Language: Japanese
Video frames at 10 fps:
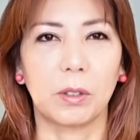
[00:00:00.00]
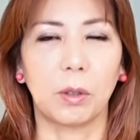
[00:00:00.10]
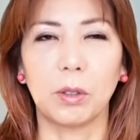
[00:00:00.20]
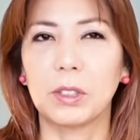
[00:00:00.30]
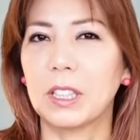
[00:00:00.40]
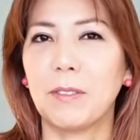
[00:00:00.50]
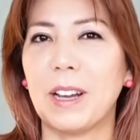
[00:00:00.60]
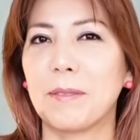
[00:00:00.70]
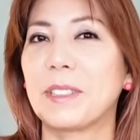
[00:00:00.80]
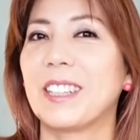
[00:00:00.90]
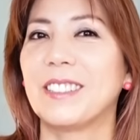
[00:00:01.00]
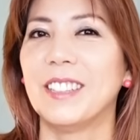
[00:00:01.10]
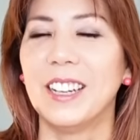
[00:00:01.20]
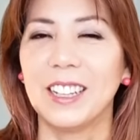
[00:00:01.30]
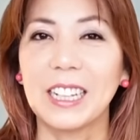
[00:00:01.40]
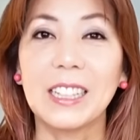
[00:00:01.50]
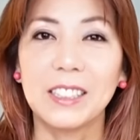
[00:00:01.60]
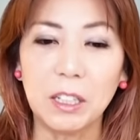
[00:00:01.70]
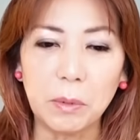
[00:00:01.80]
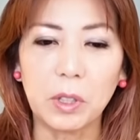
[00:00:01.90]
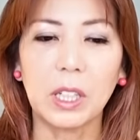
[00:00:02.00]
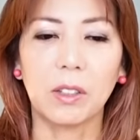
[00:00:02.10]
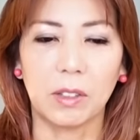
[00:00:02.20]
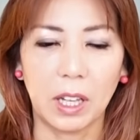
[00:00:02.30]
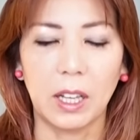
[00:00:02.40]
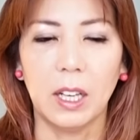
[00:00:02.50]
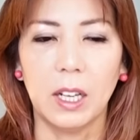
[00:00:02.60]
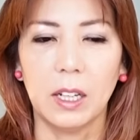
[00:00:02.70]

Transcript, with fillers: この月はっていう感じでもいいので